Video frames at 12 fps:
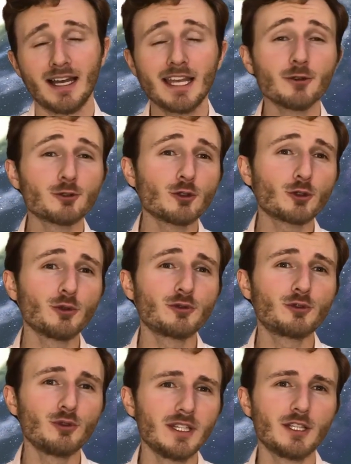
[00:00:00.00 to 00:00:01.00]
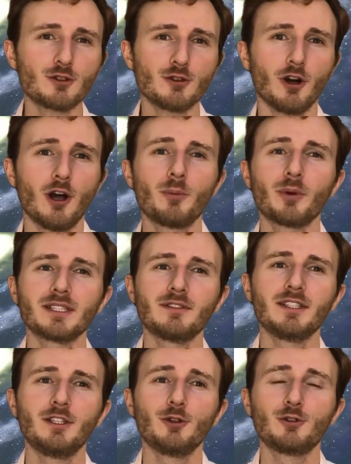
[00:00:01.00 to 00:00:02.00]
et on se retrouve tous les jours pour des
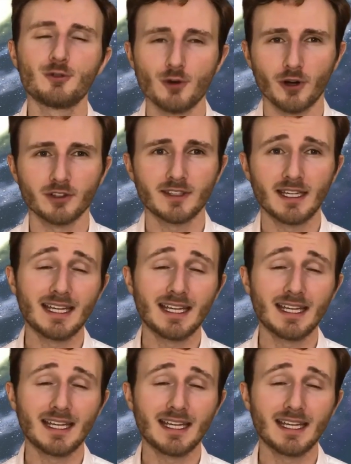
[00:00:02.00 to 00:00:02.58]
vidéos courtes